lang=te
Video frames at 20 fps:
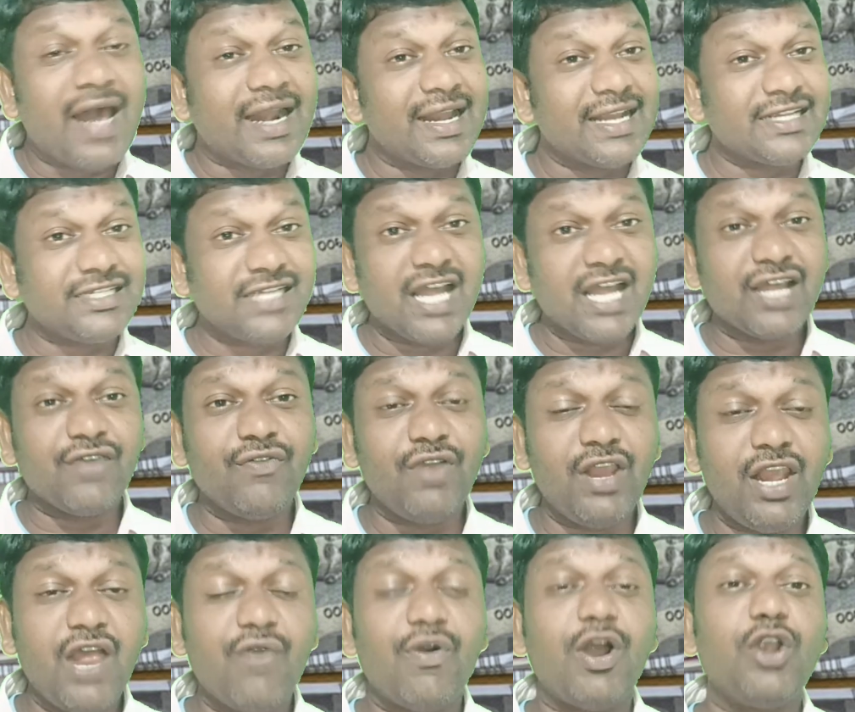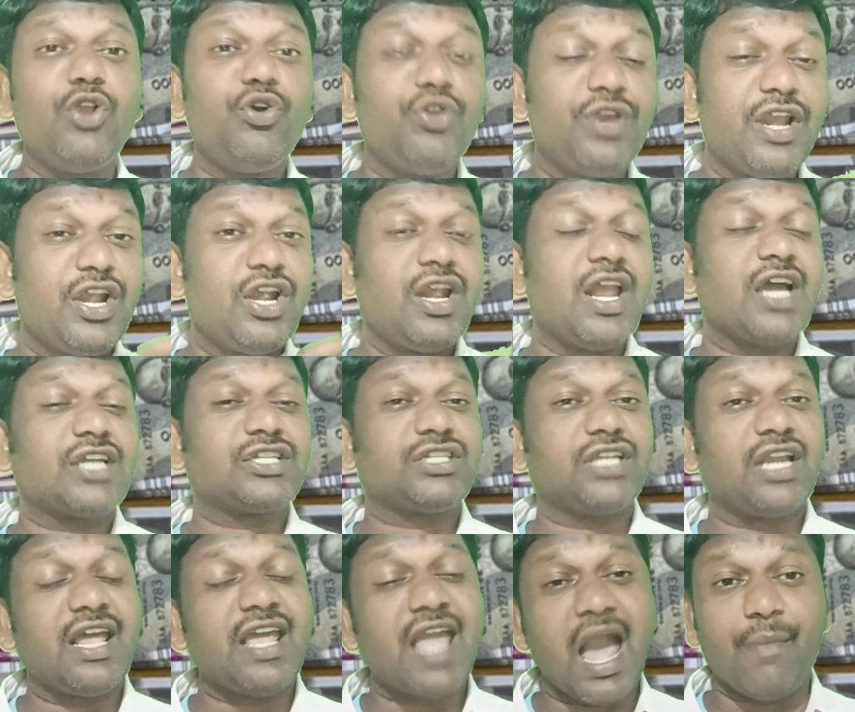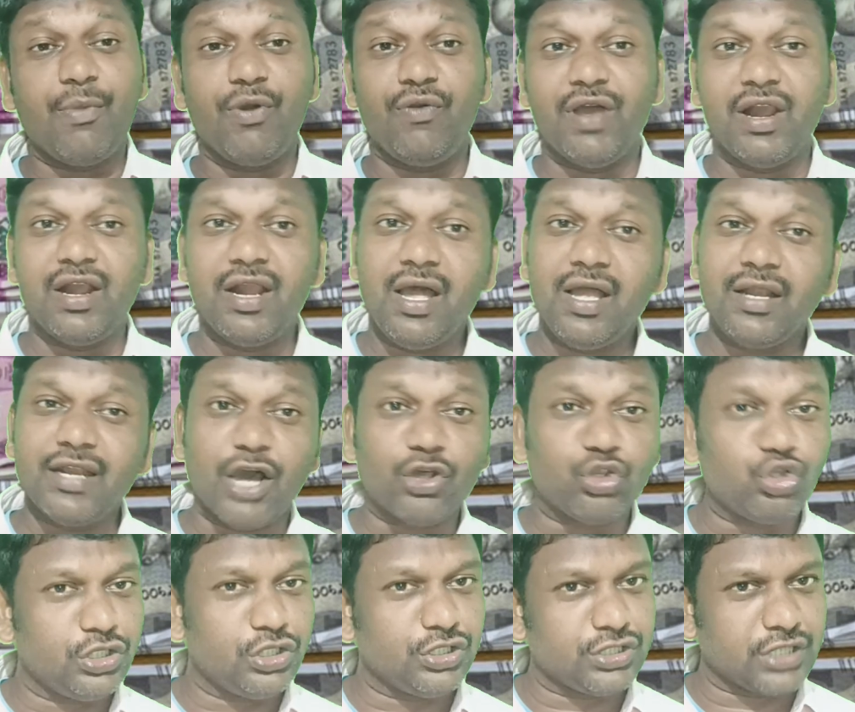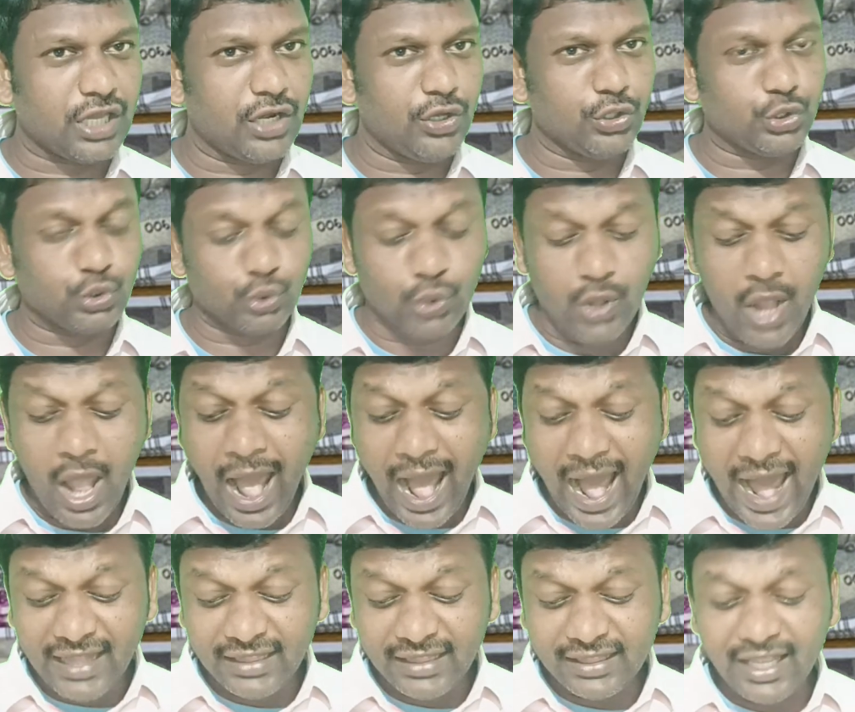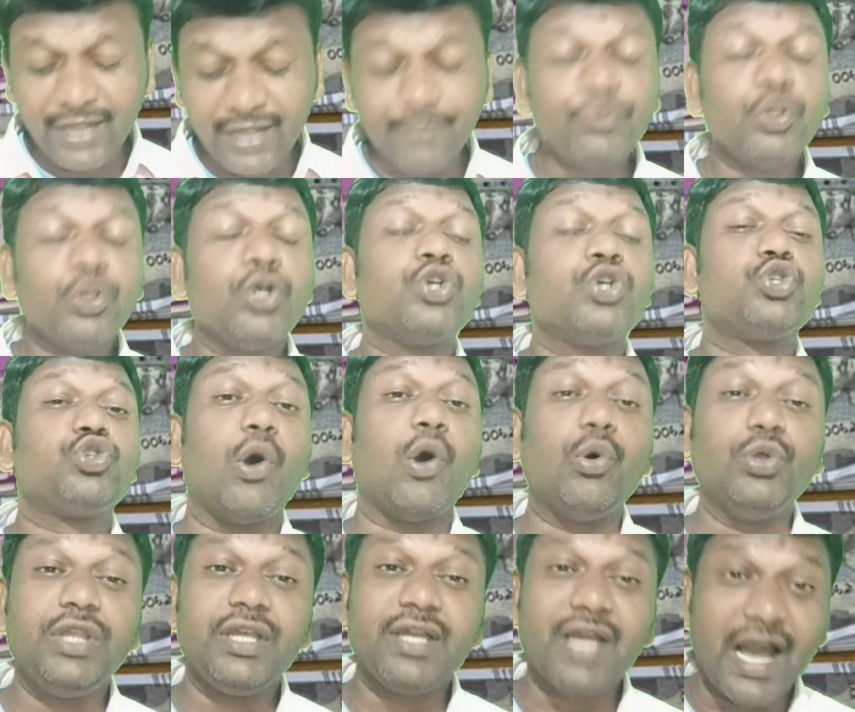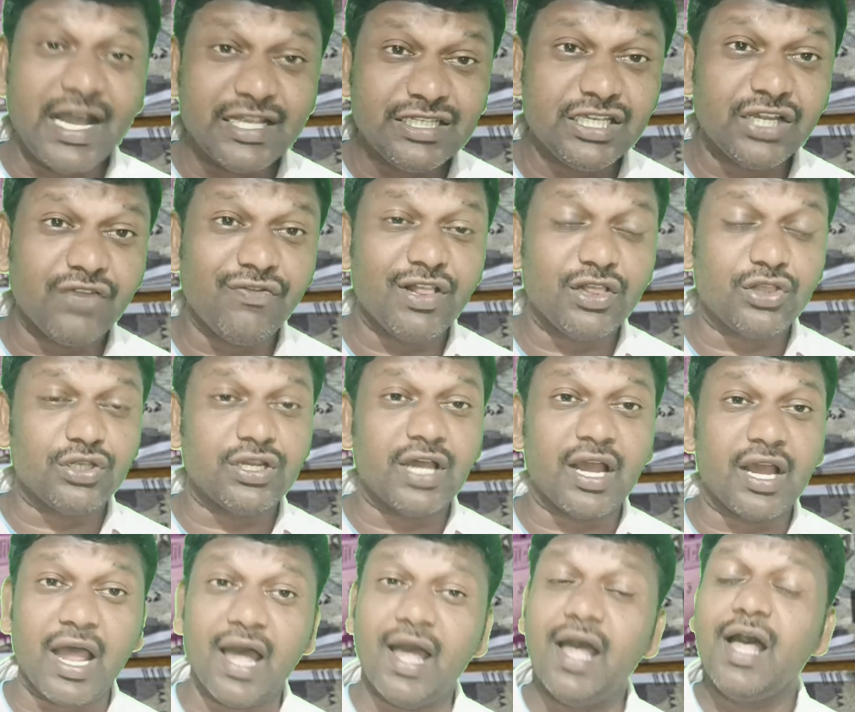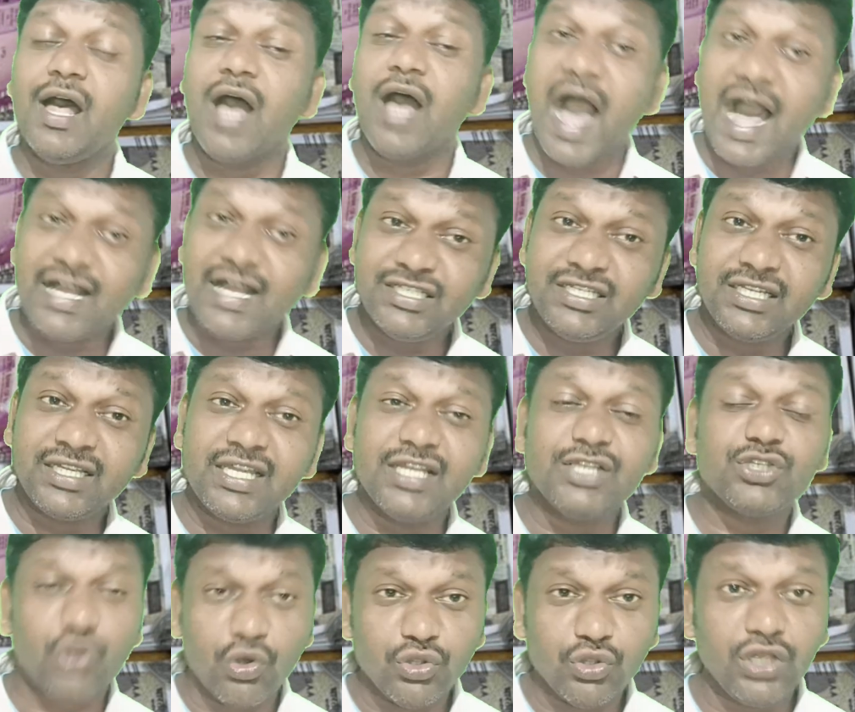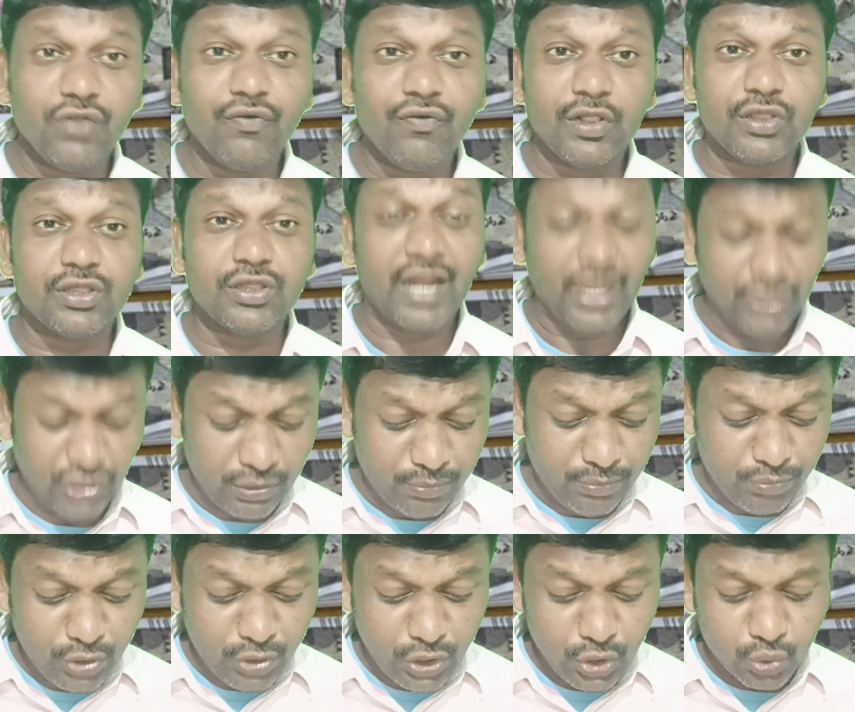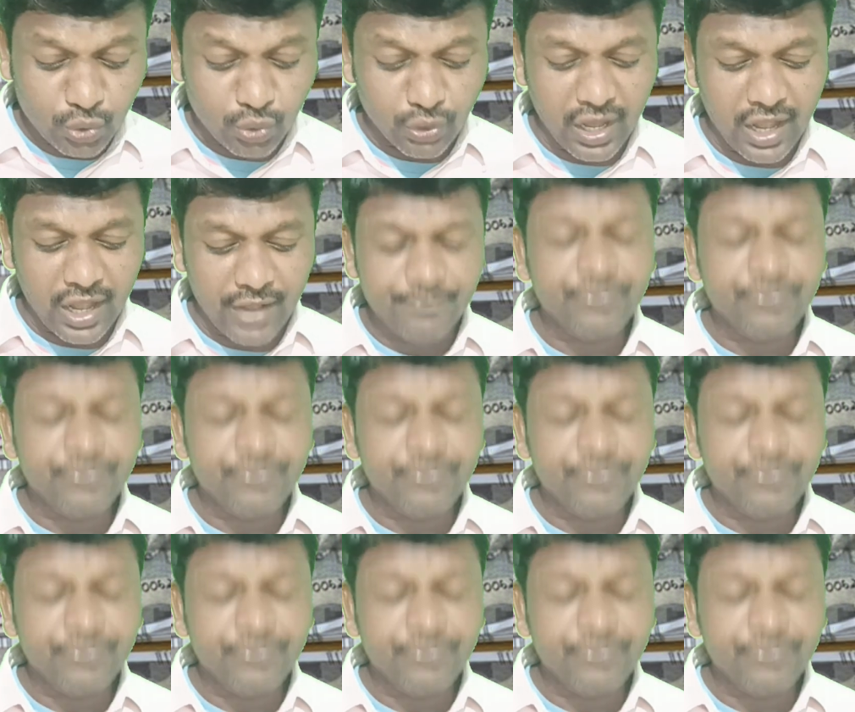రష్యాకి వెళ్ళే వాళ్ళు రెండు లక్షల యాభై వేల నగదు తీసుకెళ్ళొచ్చు అయితే సౌదీకి హజ్కి వెళ్తున్నారా హజ్కి సౌదీకి వెళ్తున్నారు అయితే మీరు కూడా